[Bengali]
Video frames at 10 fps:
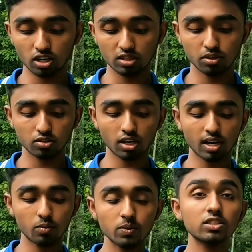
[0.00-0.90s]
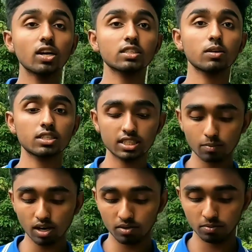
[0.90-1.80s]
করে দেবেন ধরেন আমি বিজু এক্সপ্রেসে
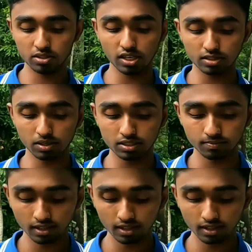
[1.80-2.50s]
যাবো আমি বিজু এক্সপ্রেস